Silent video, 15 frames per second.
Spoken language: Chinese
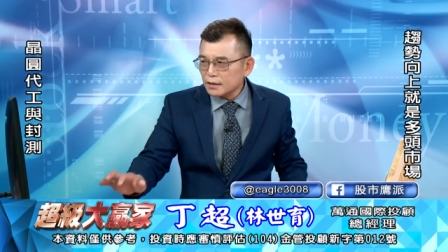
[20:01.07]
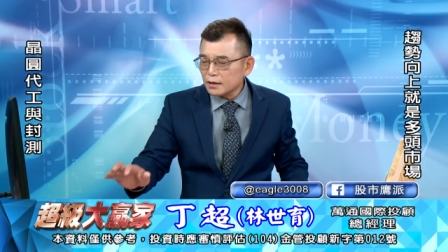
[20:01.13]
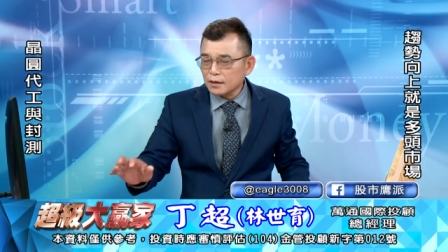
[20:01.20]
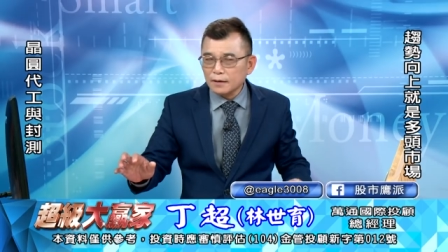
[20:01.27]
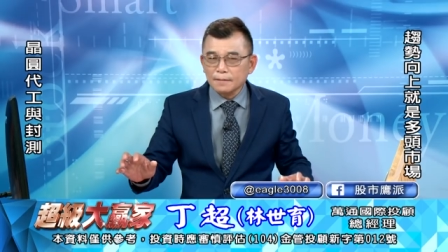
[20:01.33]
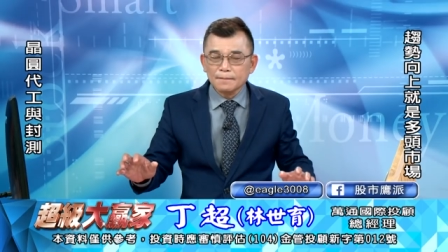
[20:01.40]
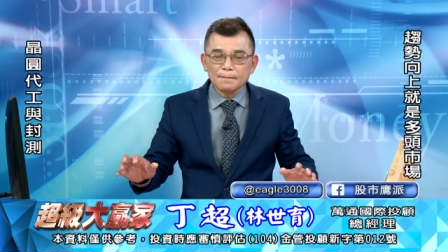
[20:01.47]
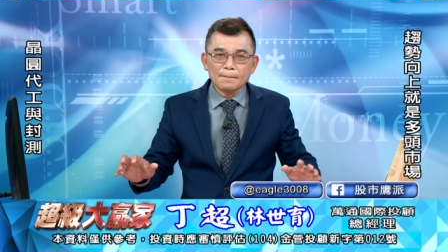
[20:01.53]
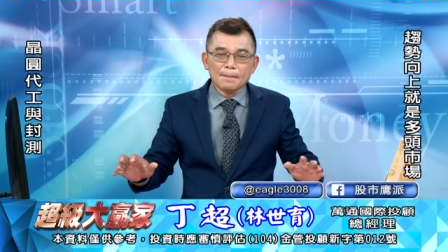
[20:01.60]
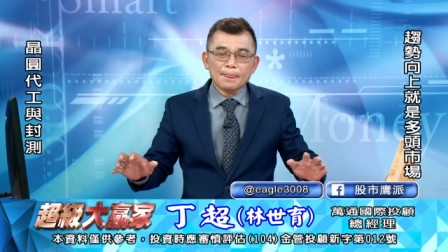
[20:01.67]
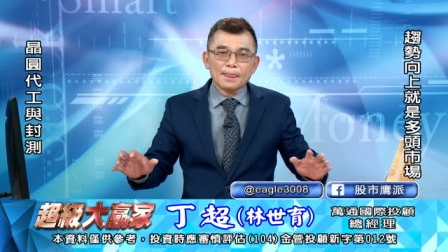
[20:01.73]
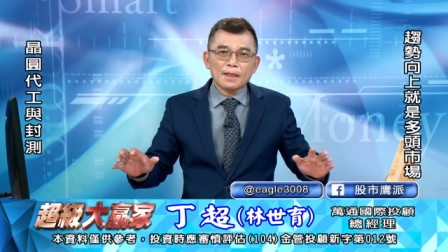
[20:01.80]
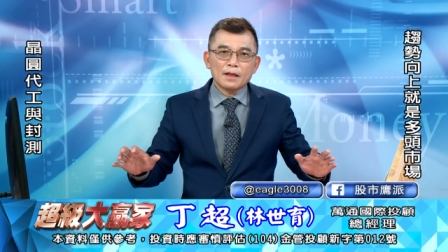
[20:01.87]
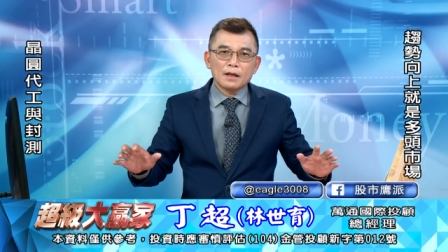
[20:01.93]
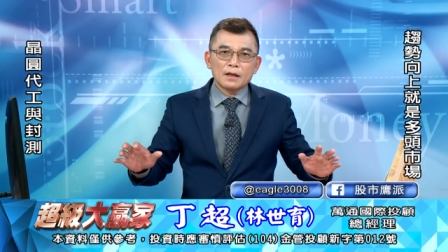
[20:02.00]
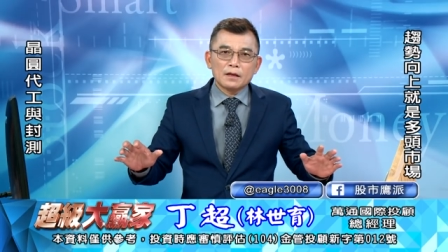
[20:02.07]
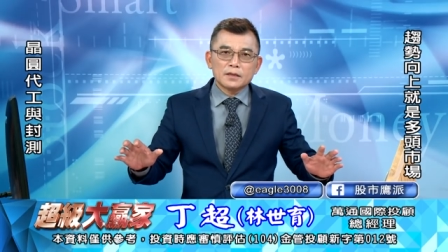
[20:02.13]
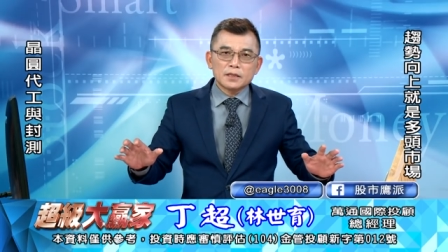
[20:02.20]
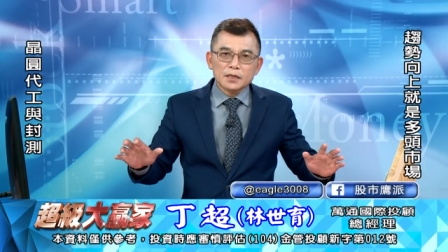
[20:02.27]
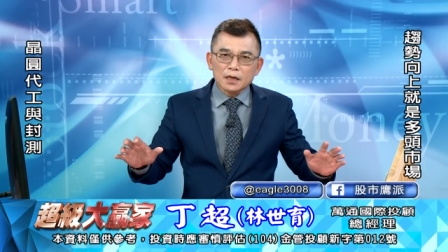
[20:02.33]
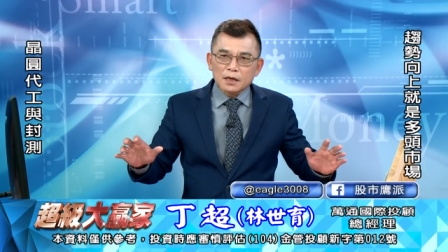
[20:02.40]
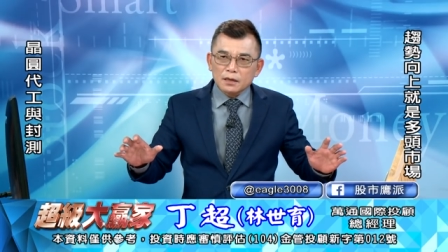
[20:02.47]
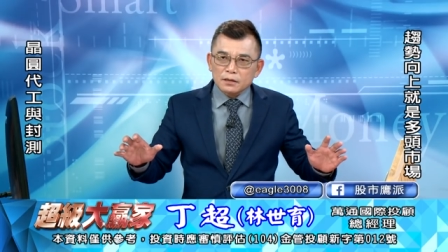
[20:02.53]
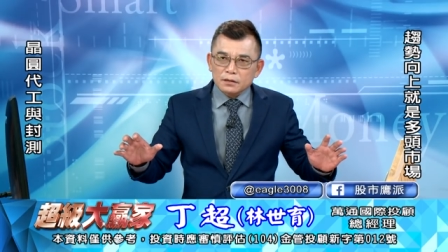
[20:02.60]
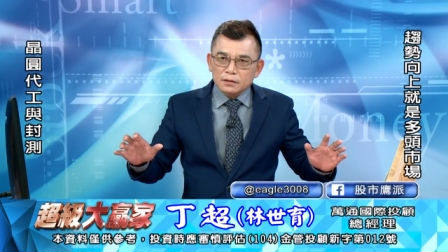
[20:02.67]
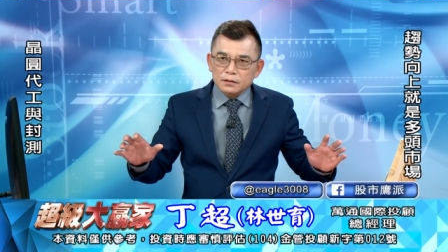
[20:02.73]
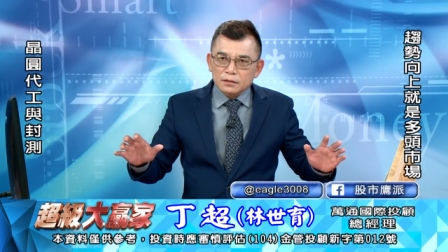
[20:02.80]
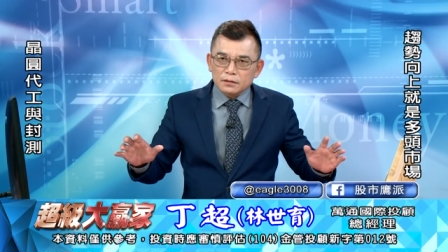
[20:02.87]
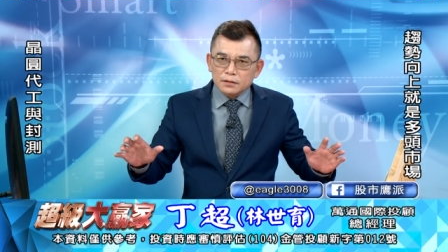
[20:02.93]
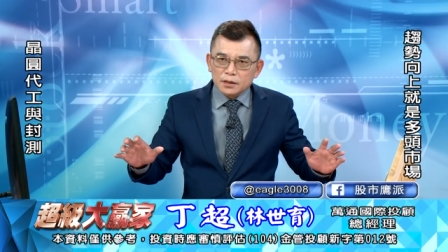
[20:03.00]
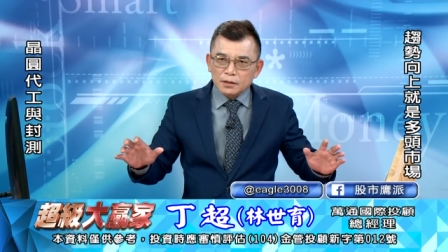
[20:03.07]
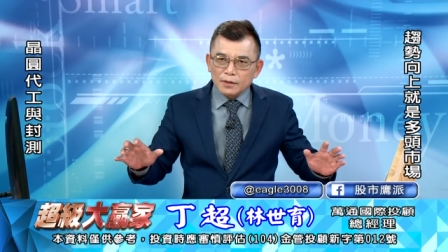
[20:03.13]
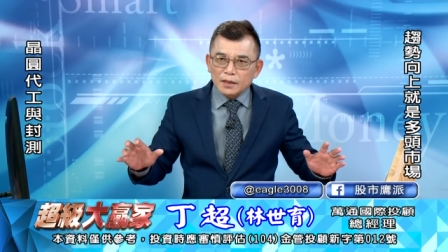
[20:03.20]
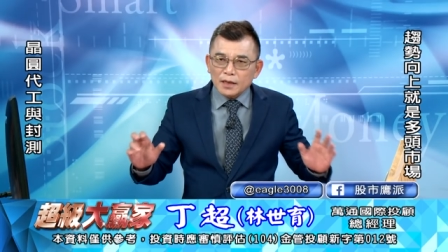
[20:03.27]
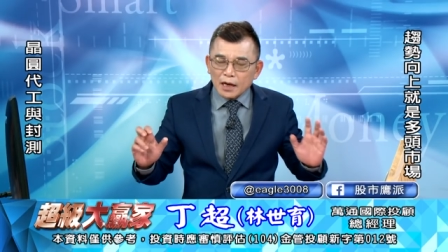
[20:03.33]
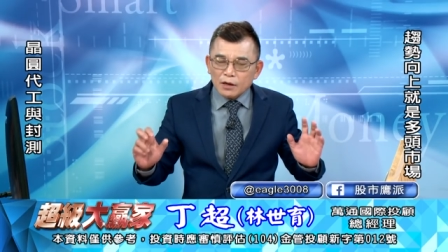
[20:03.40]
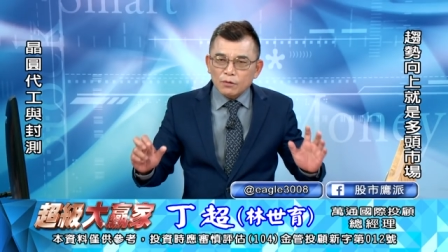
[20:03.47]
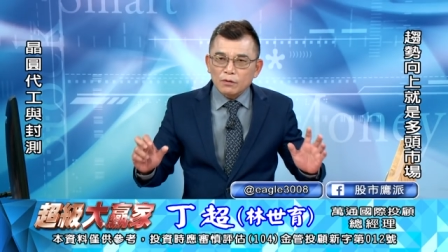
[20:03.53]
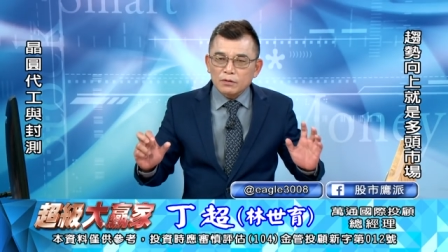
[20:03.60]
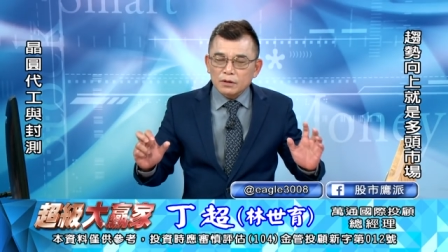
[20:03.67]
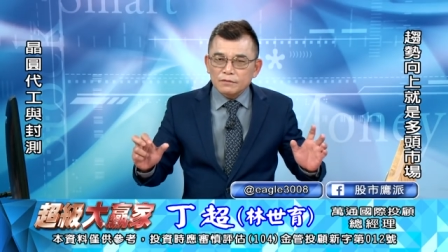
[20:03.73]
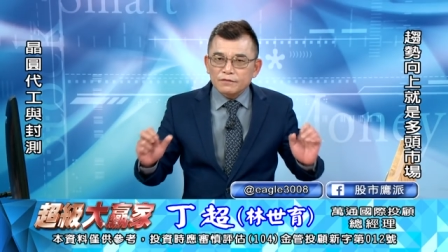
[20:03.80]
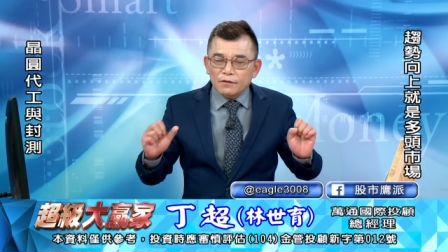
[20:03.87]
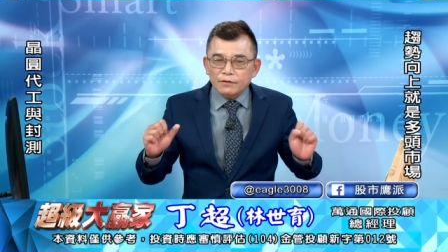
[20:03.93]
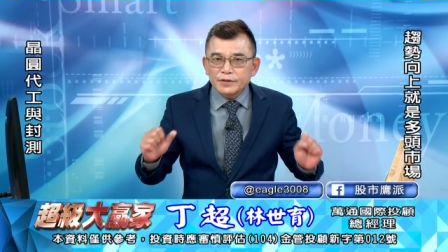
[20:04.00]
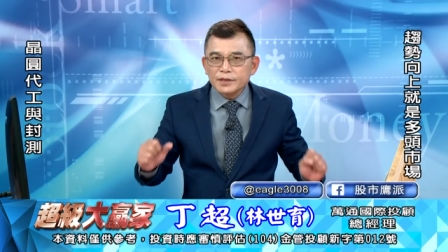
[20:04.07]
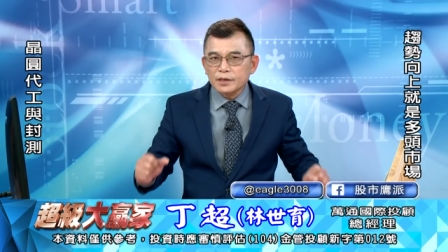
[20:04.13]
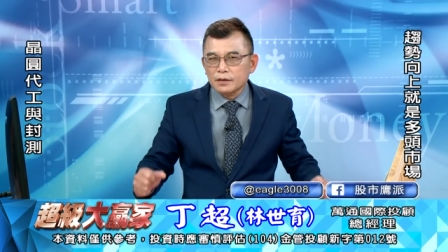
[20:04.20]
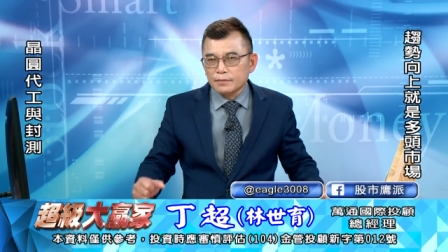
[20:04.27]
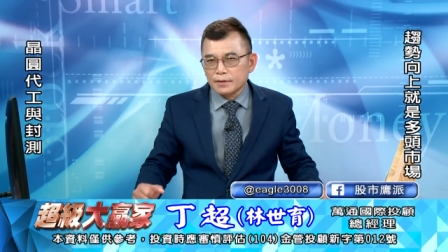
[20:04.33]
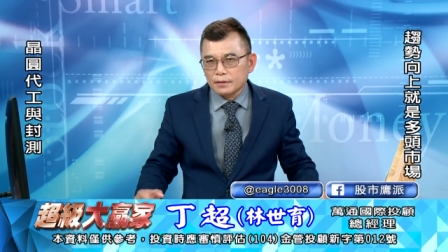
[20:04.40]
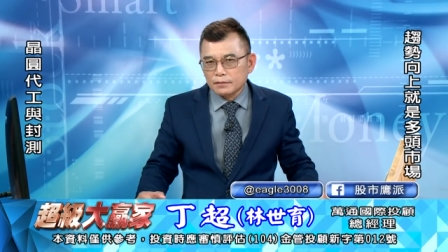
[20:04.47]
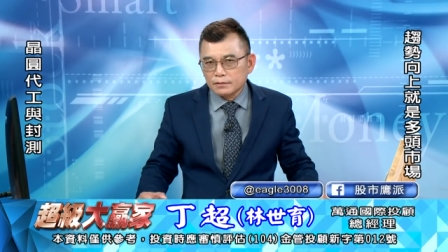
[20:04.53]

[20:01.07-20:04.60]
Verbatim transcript: 这个，这个晶圆代工跟风车嘛。